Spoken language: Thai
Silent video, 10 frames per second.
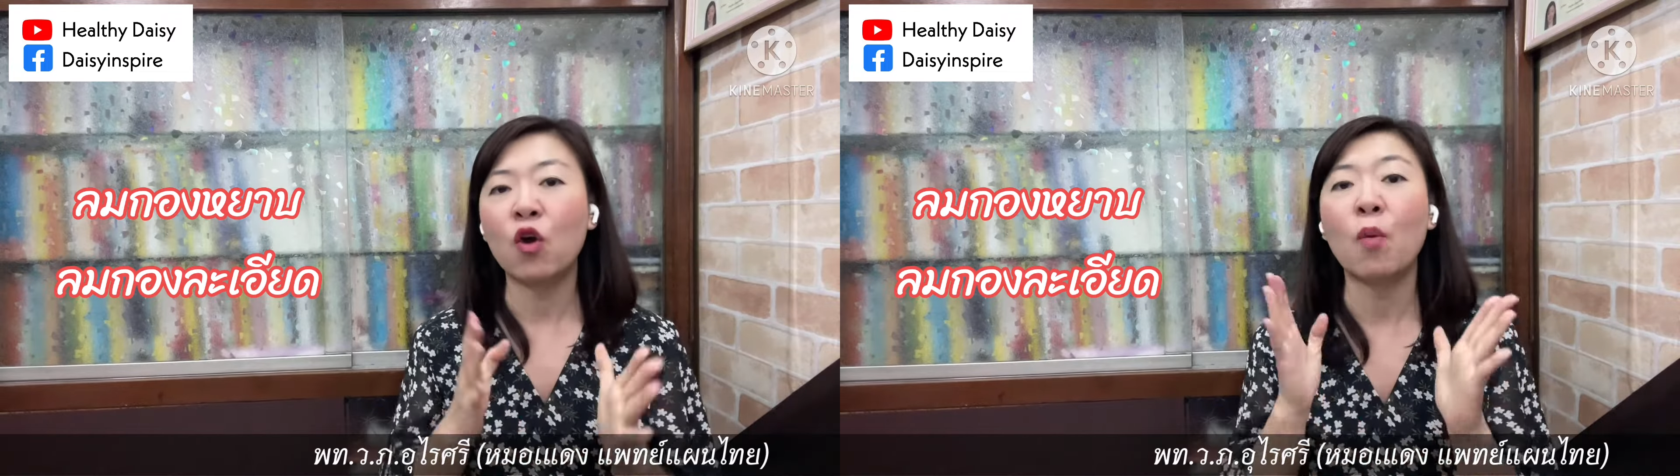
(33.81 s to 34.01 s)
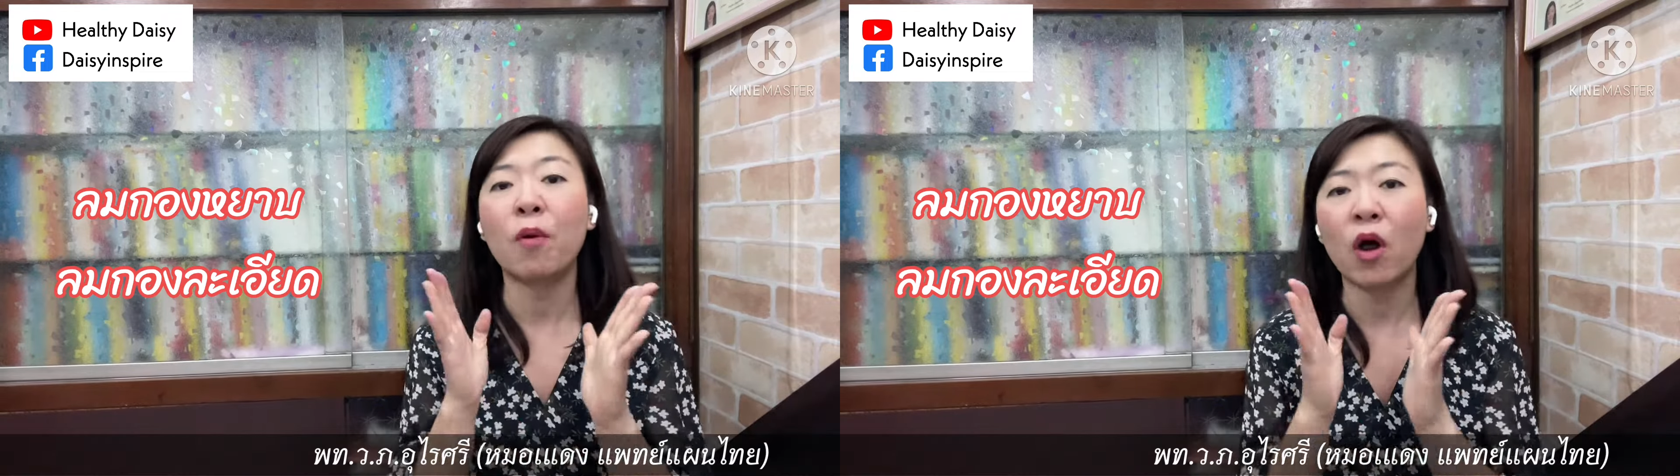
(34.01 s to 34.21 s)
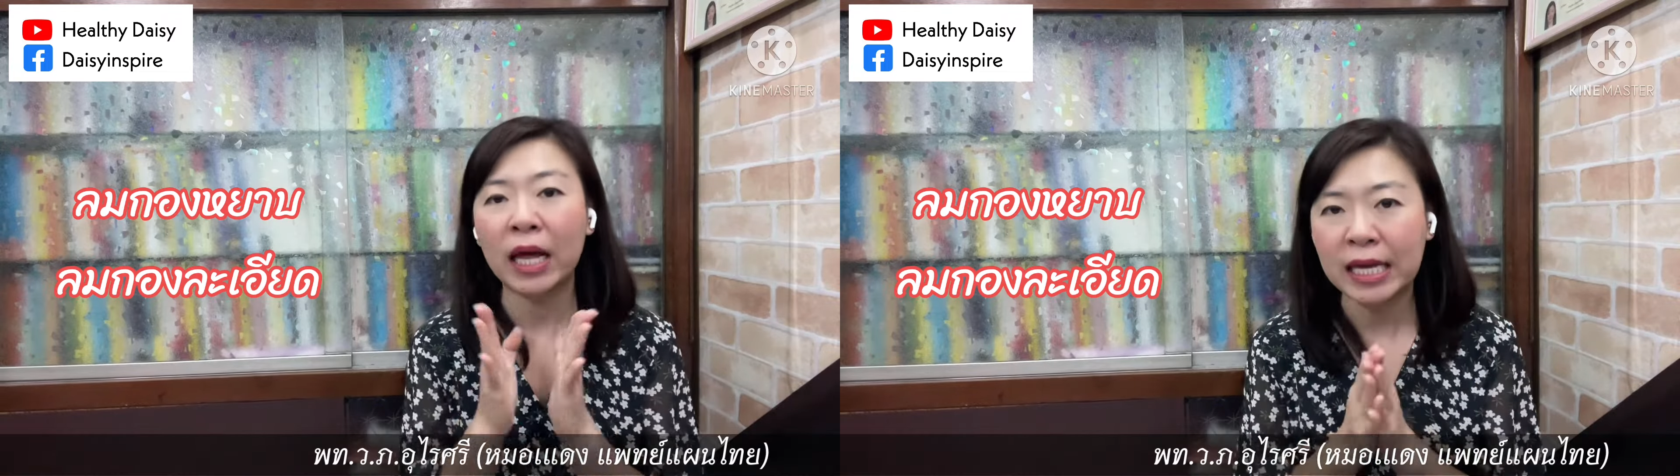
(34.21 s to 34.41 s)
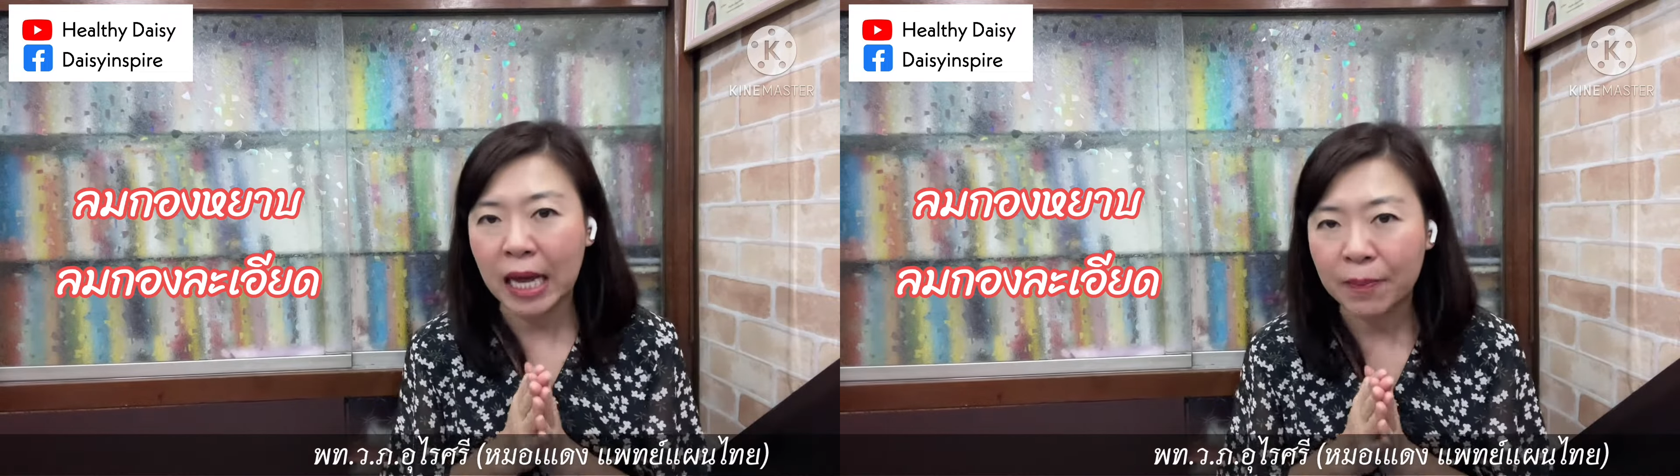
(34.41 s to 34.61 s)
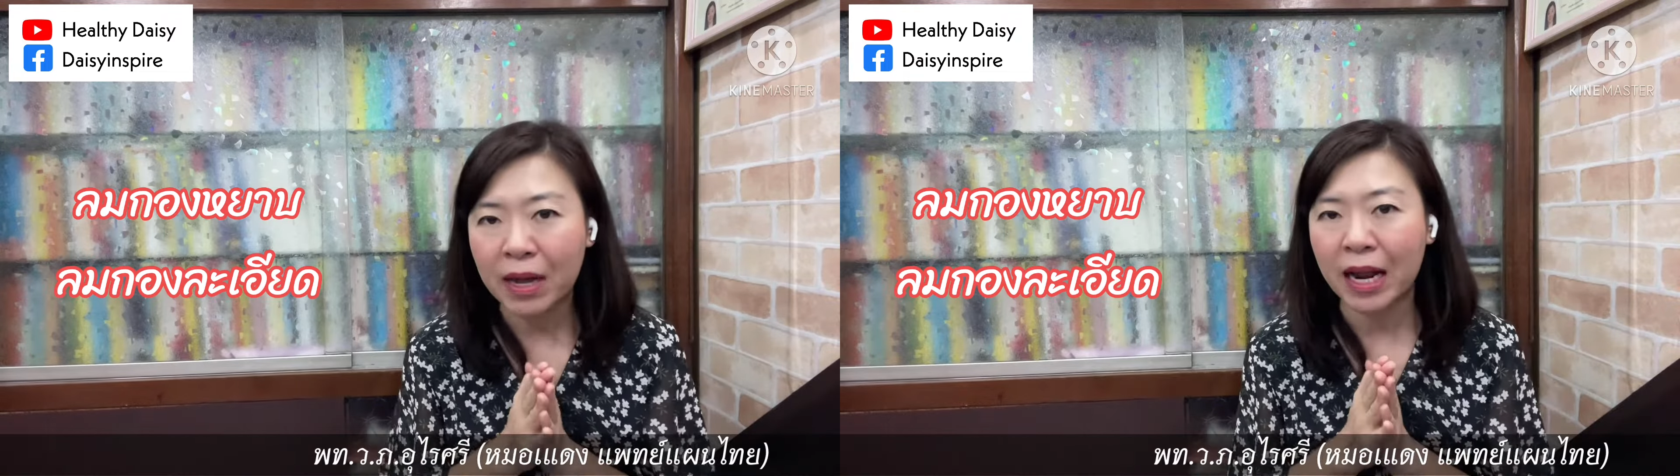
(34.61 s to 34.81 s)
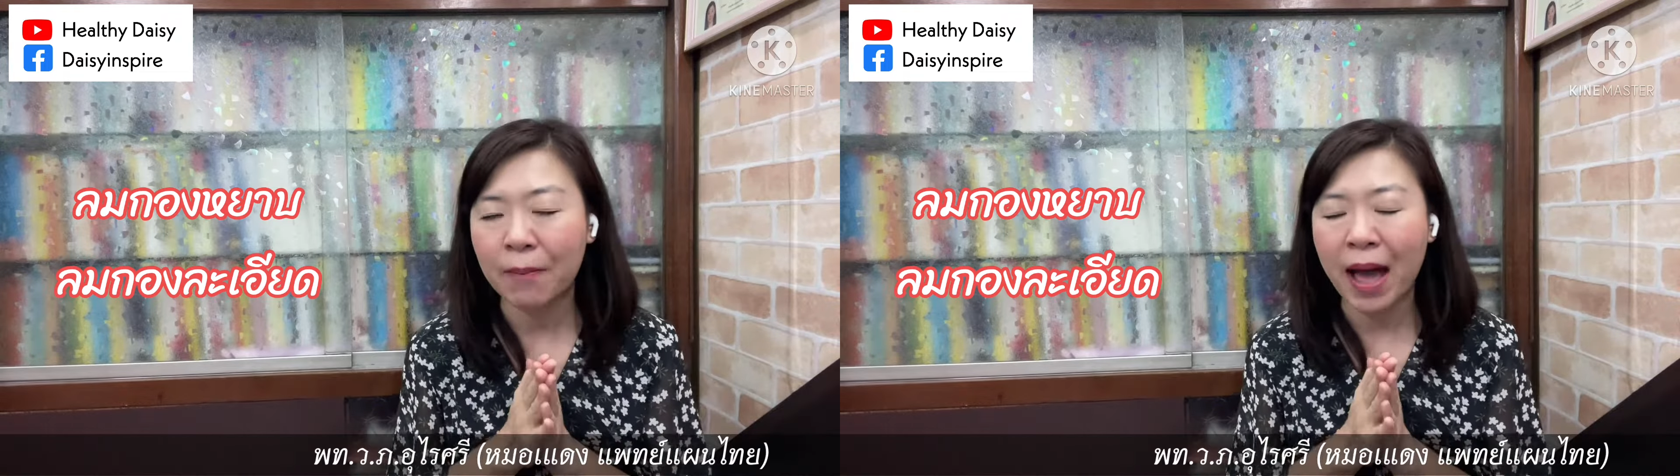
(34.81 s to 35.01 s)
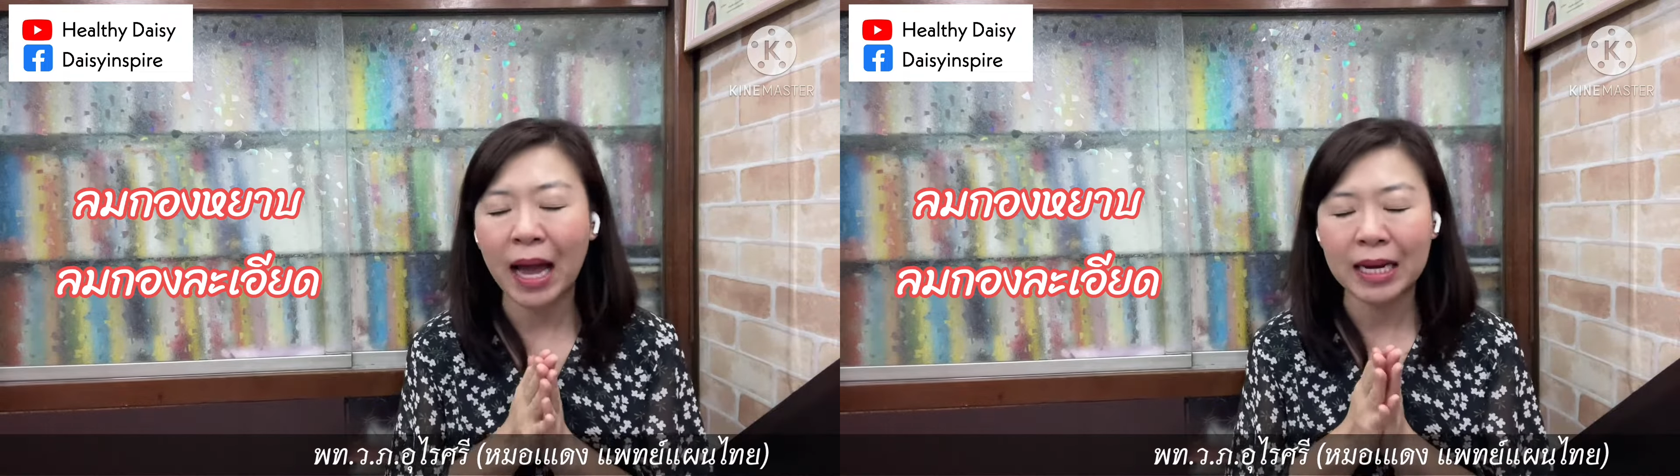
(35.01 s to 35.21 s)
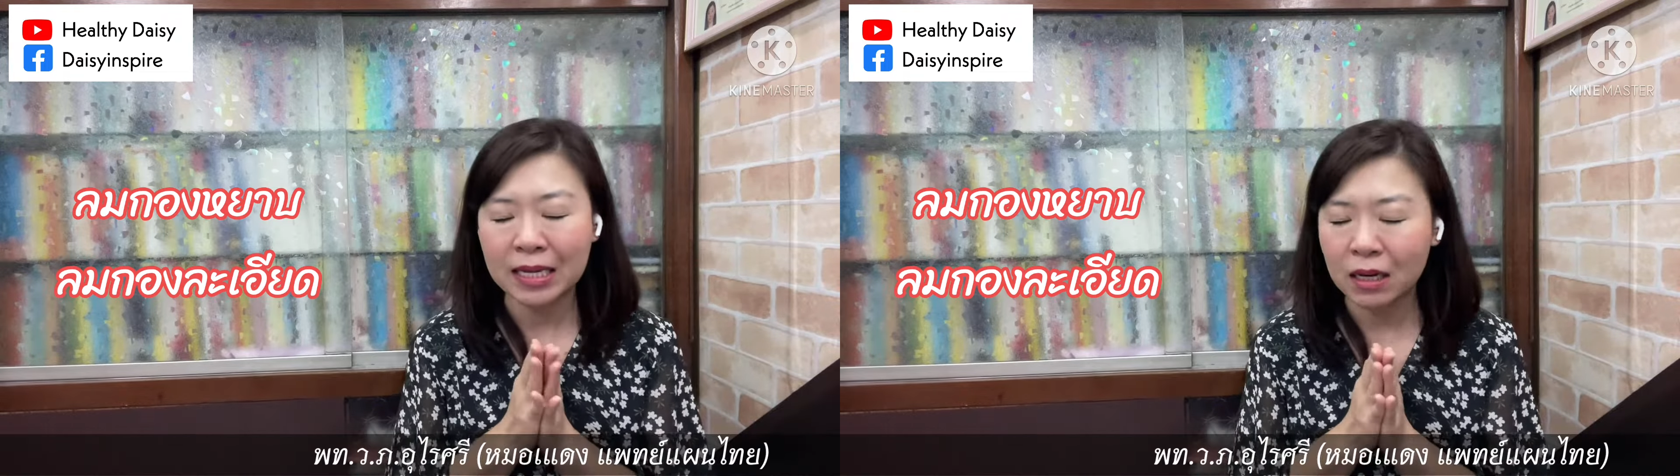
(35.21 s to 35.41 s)
ลมกองละเอียดมีอะไรบ้างอั
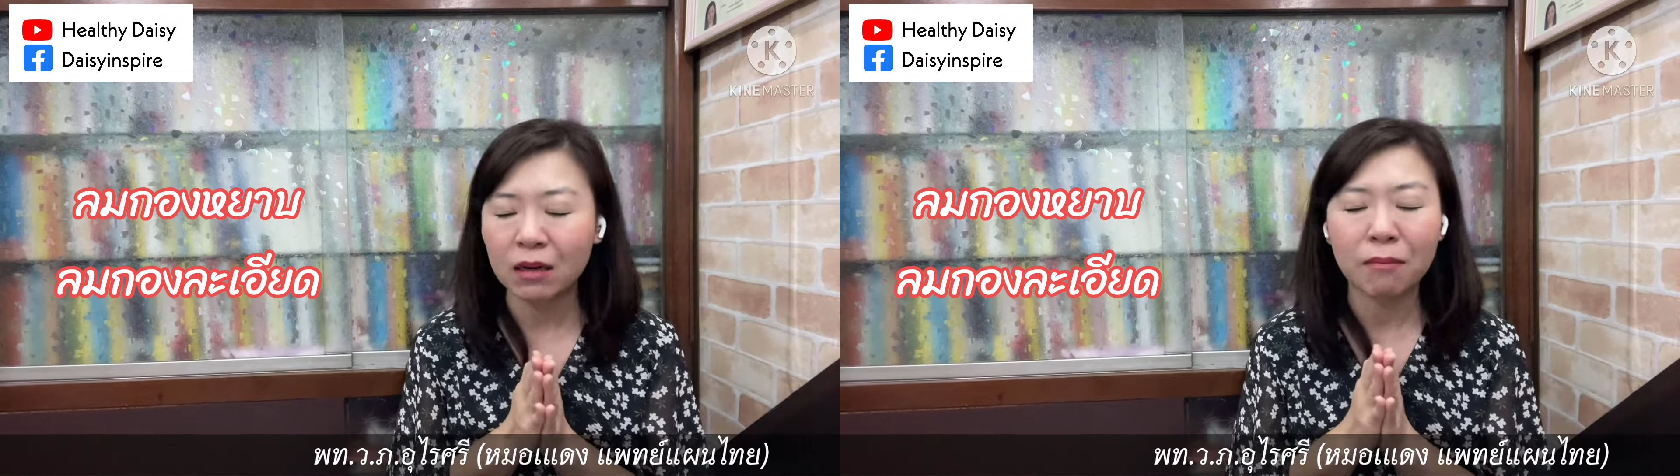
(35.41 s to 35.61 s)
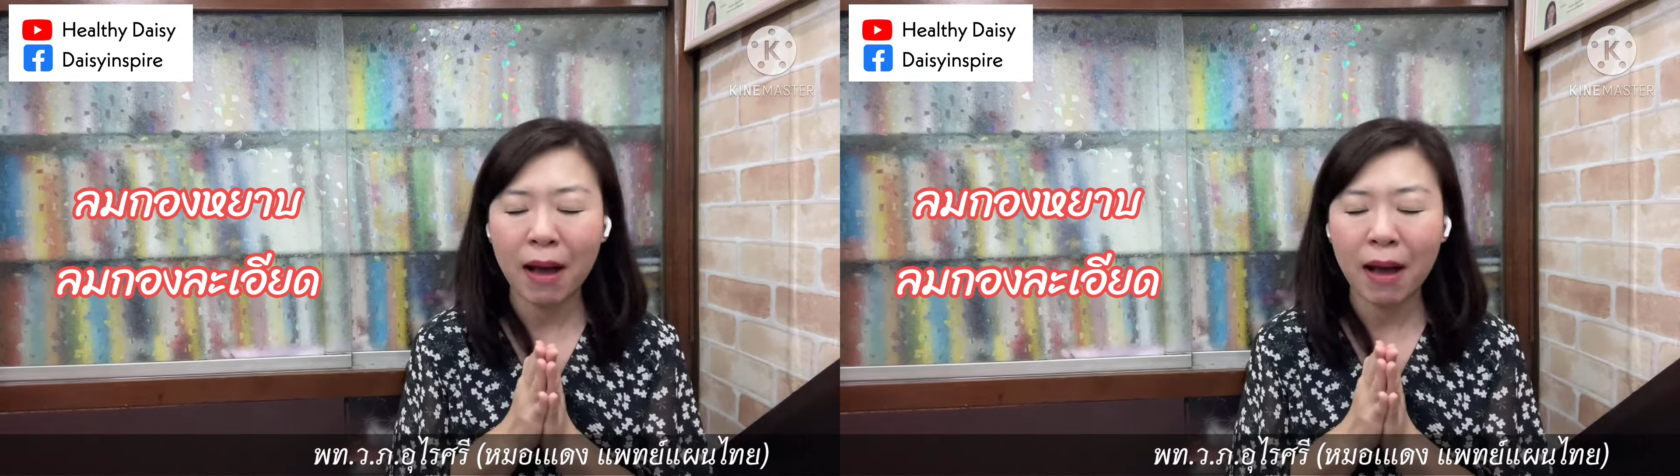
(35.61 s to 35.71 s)
นนี้เยอะ